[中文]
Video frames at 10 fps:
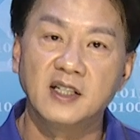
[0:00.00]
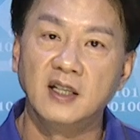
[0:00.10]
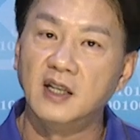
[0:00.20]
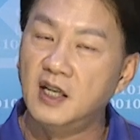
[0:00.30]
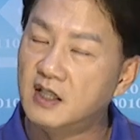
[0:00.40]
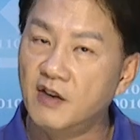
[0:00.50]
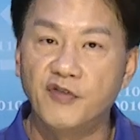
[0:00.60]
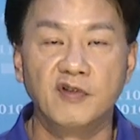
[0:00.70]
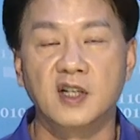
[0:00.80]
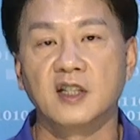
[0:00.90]
进，一定
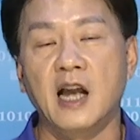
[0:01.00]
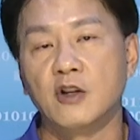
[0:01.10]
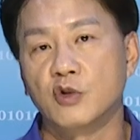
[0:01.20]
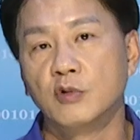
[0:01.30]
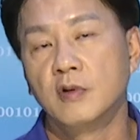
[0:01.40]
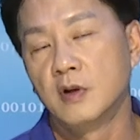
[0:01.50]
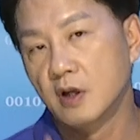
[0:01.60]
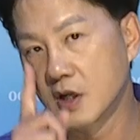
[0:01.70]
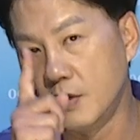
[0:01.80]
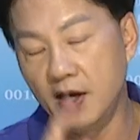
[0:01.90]
负责带出。
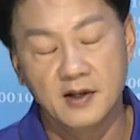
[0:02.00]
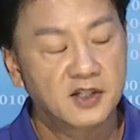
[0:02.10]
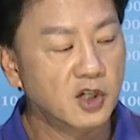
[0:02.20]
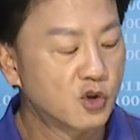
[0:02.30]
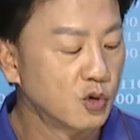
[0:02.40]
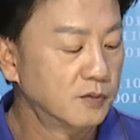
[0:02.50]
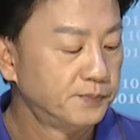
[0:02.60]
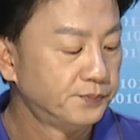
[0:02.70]
各位记住，